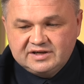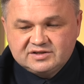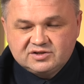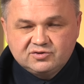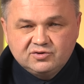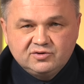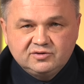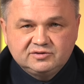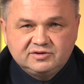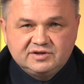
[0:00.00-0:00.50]

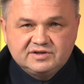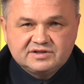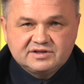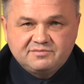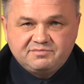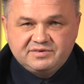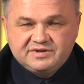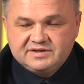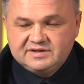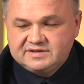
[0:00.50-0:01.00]
стоил
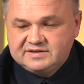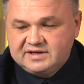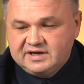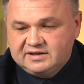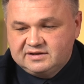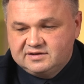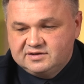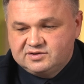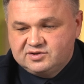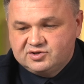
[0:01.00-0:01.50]

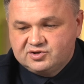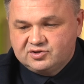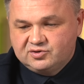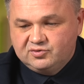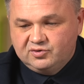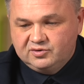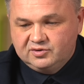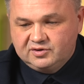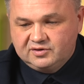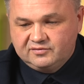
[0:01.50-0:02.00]
350 тысяч
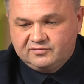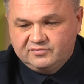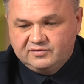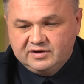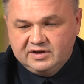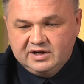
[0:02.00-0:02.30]
долларов.